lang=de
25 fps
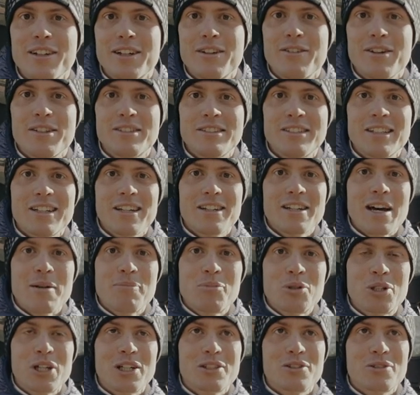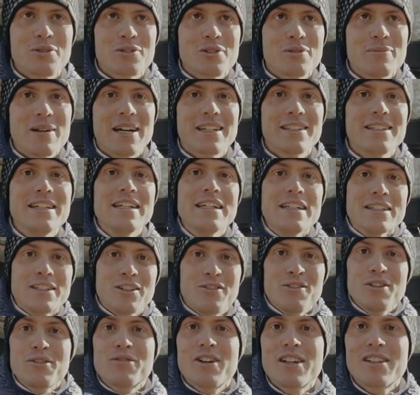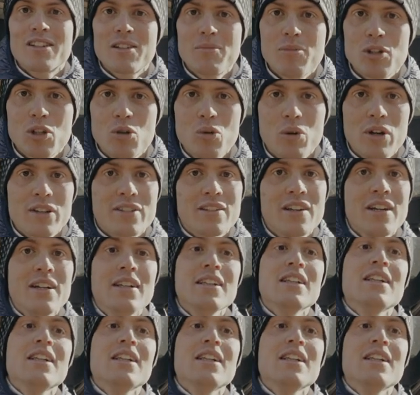äh, quasi eine kleine Abmoderation zu machen. Deswegen fasse ich mich kurz.